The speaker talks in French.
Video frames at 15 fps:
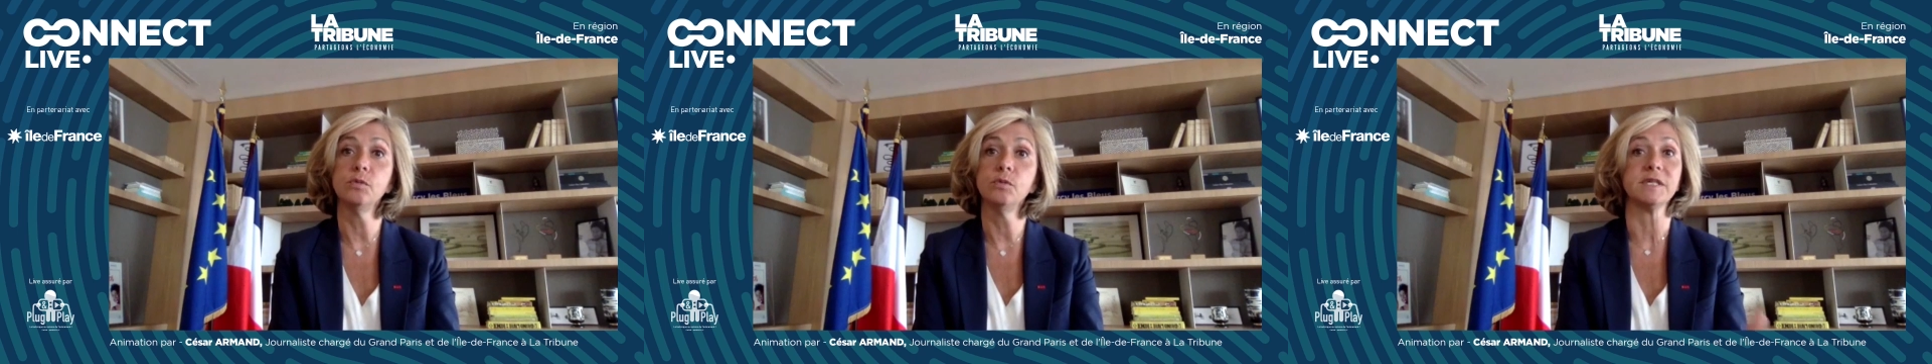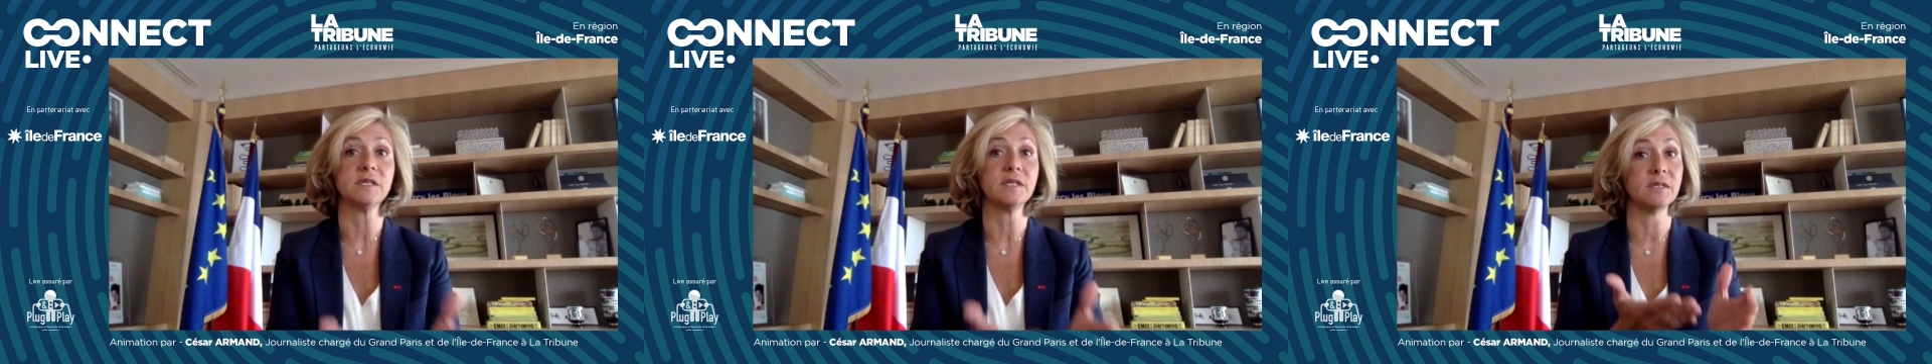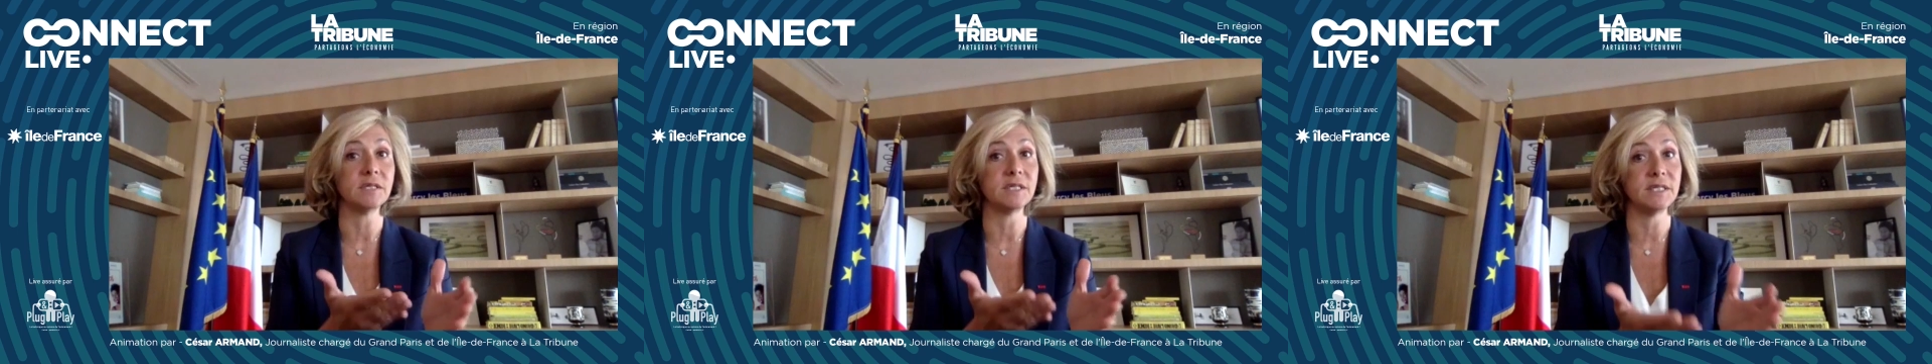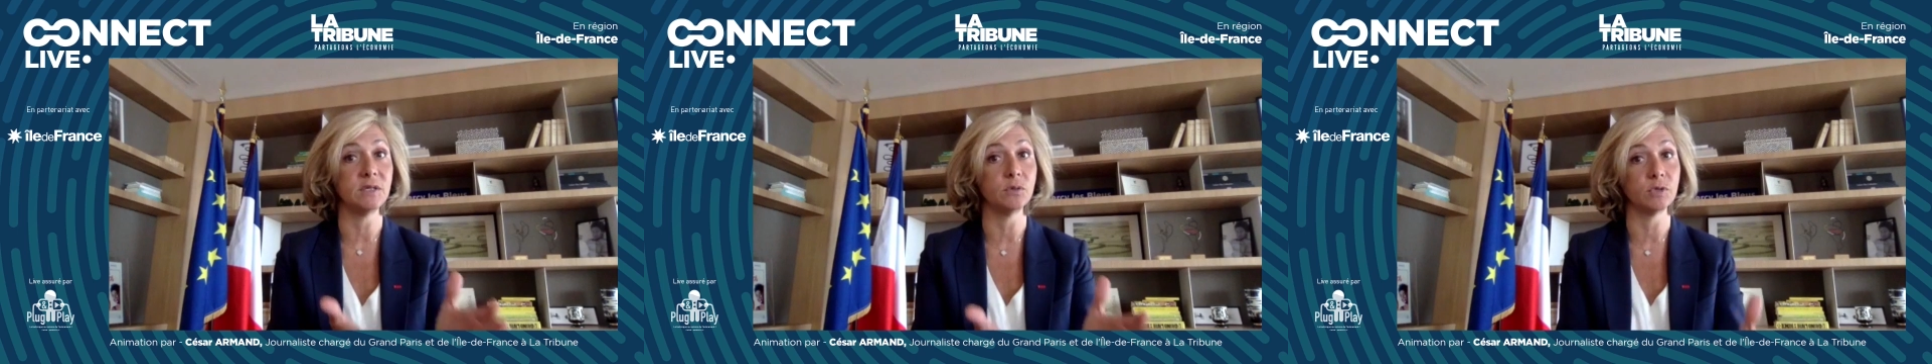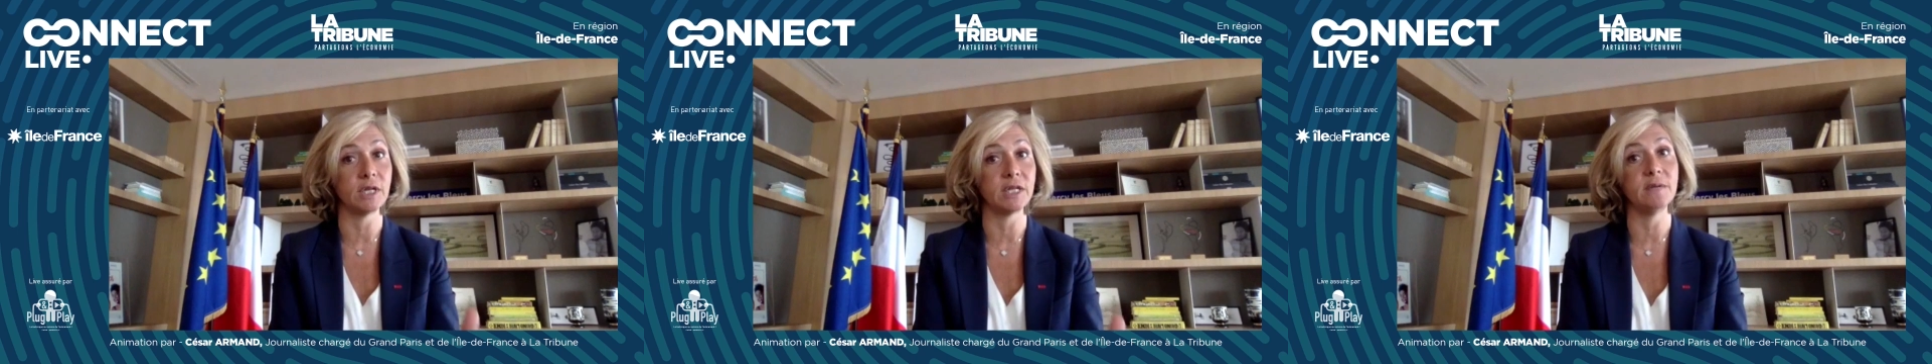parce que si
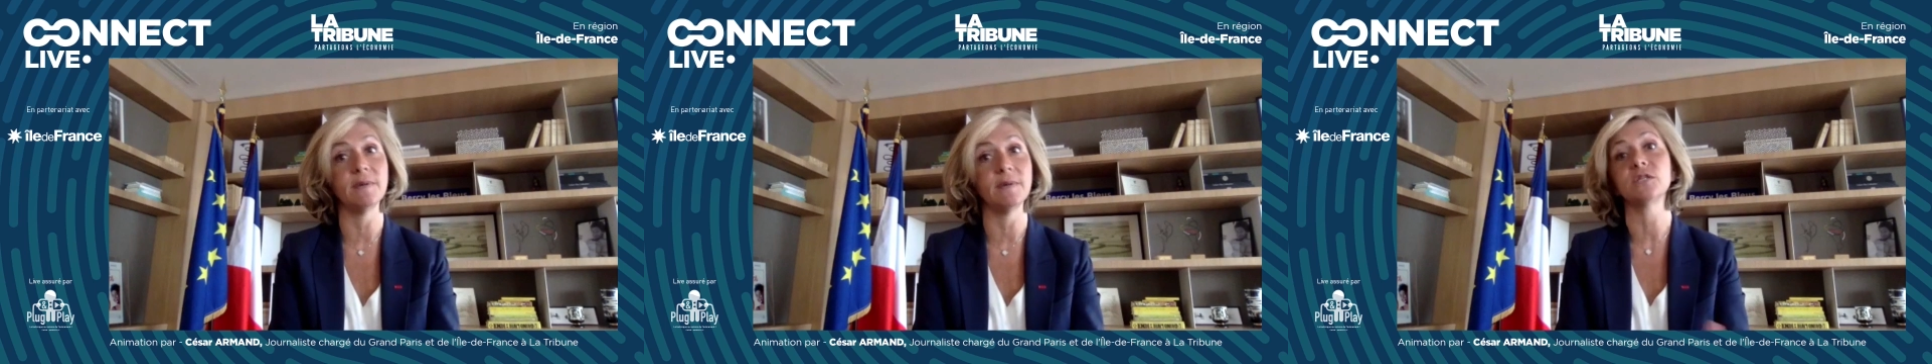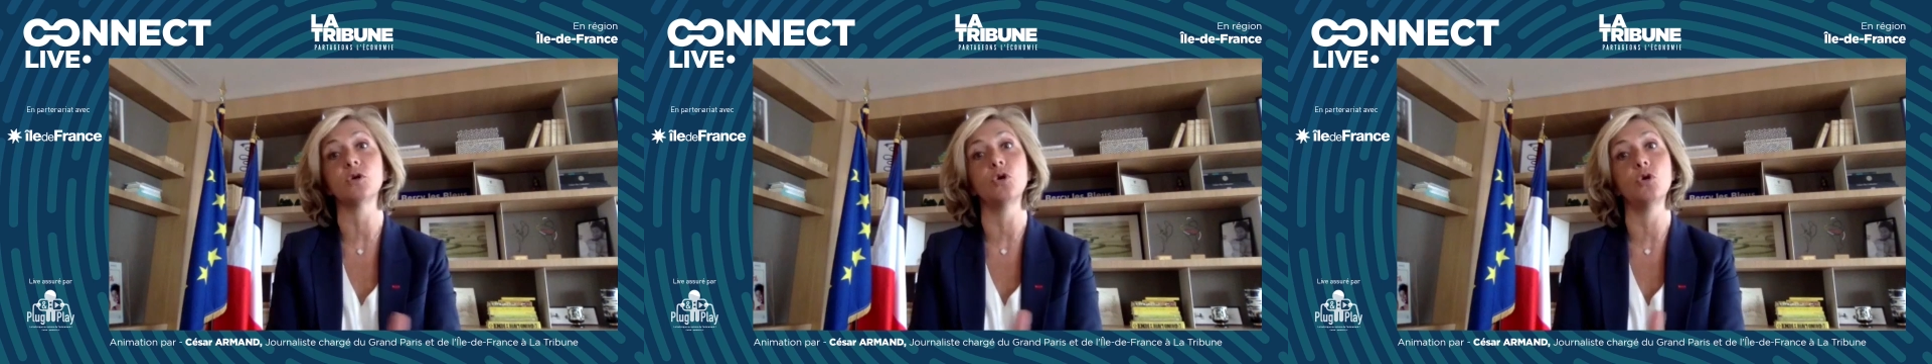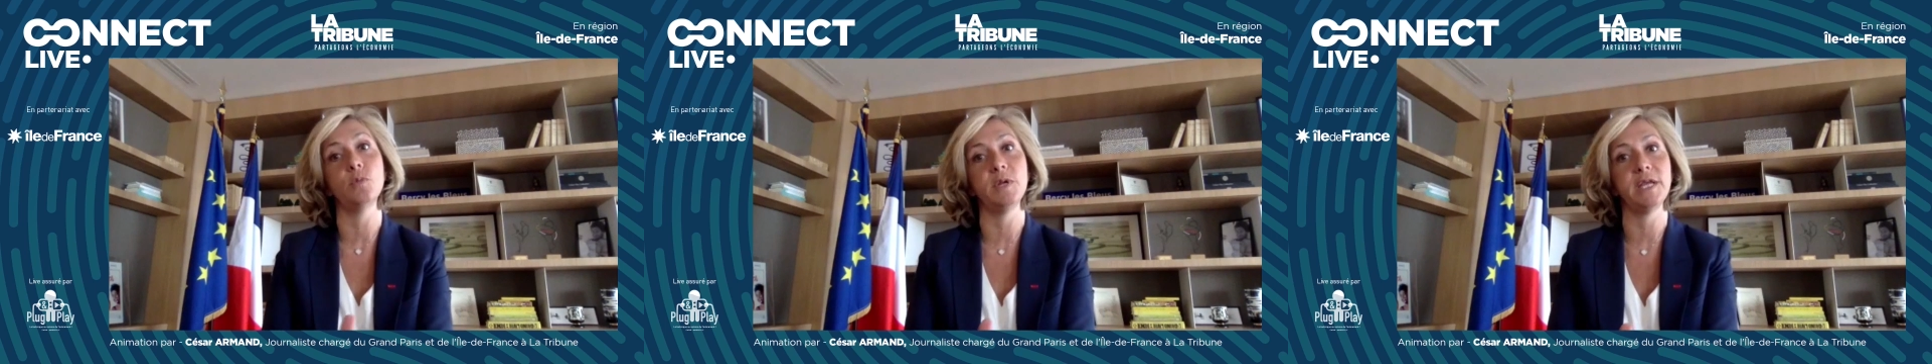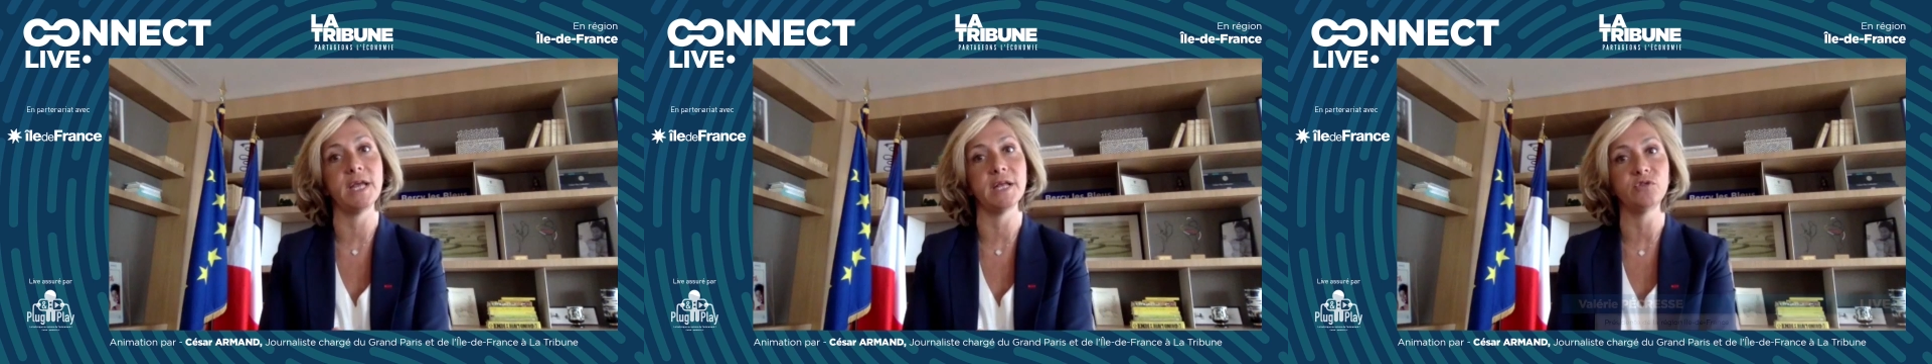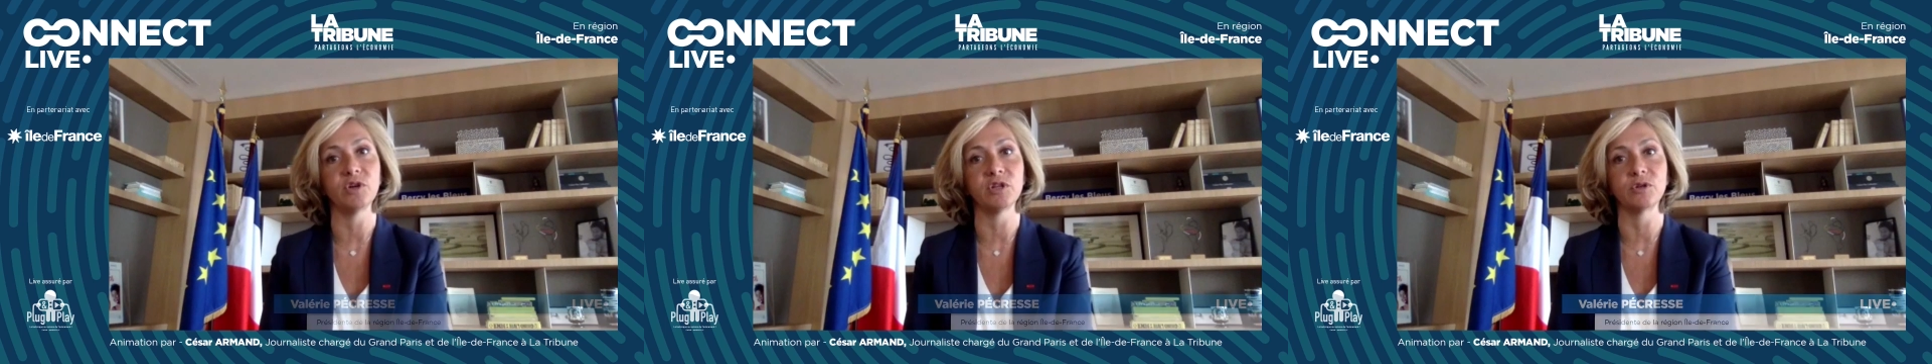on a des masques
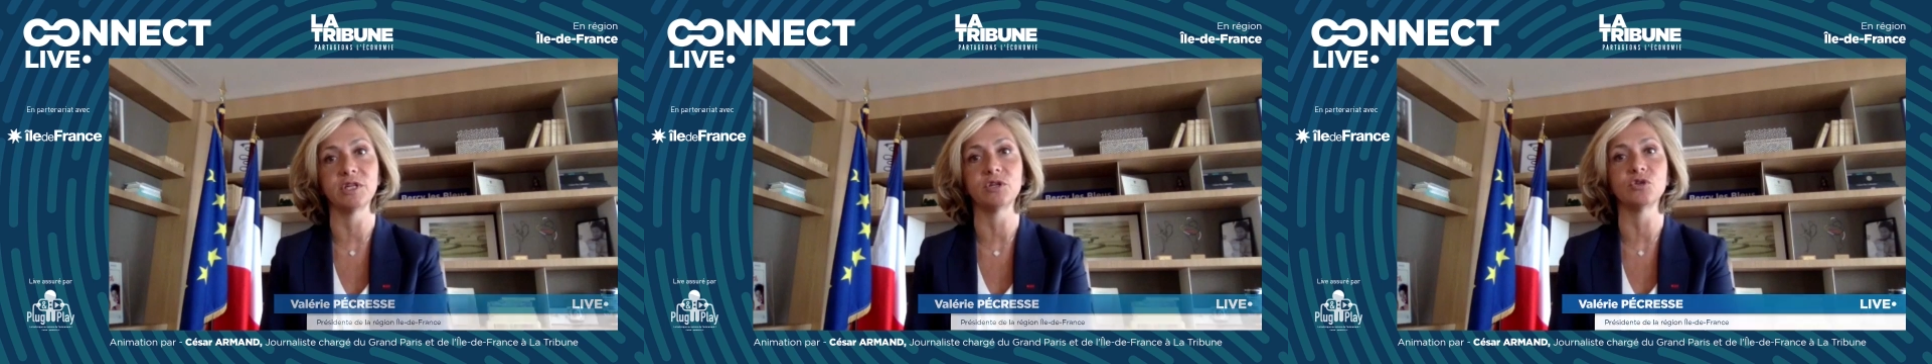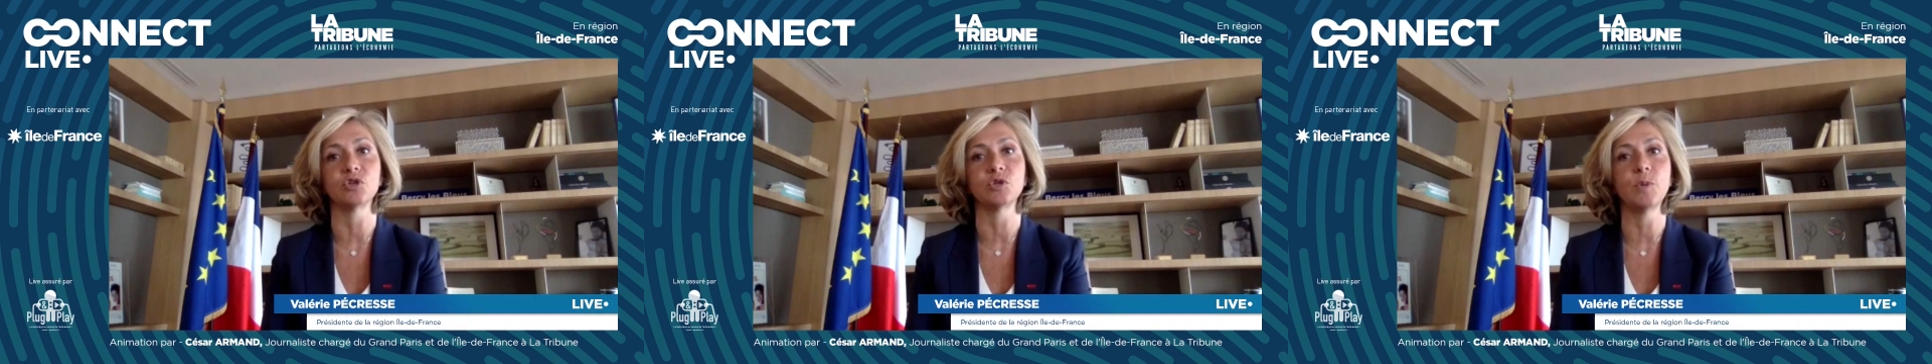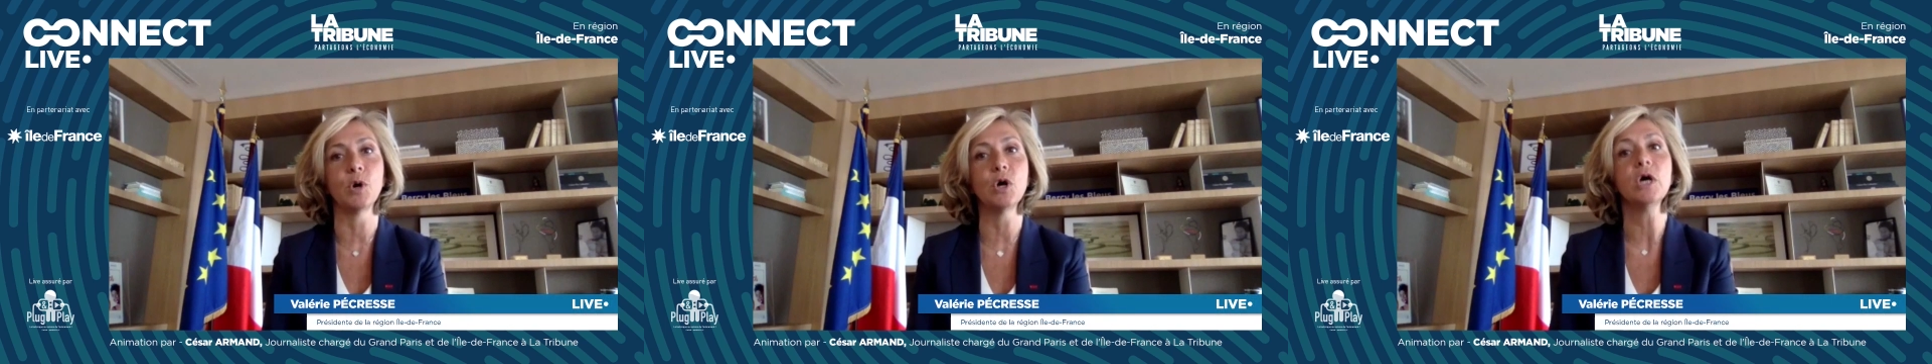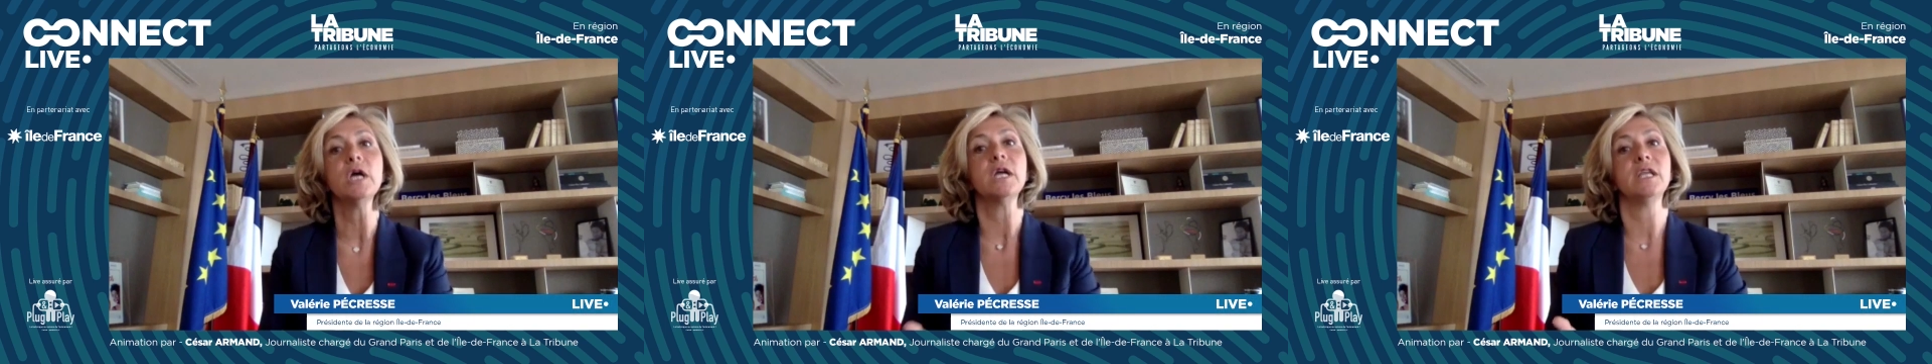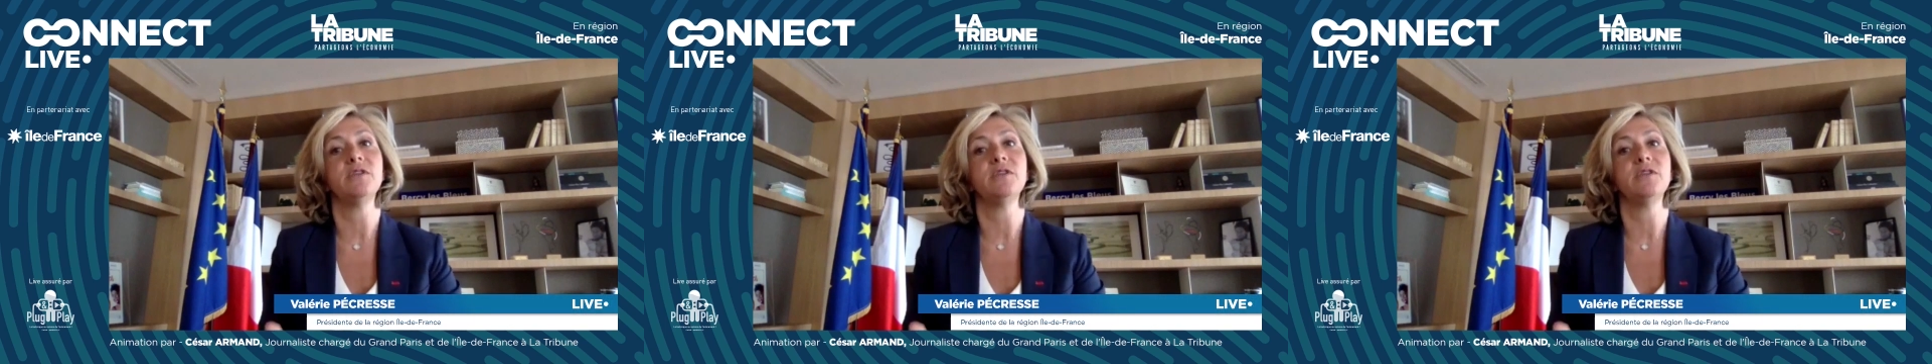obligatoires dans les transports,